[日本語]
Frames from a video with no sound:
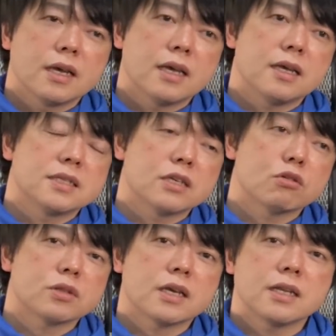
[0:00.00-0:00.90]
え積
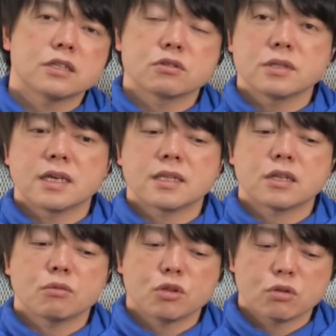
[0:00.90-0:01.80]
極的にね、作っていきた
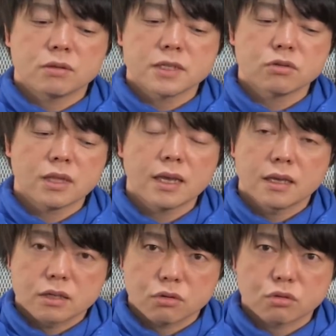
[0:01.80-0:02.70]
いと思っておりますので、
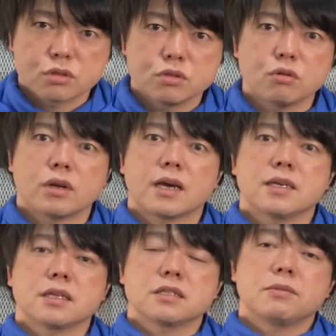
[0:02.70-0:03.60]
よろしくお願
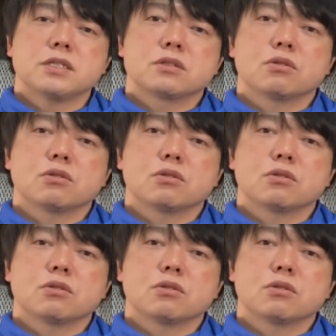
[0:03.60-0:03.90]
いいたします。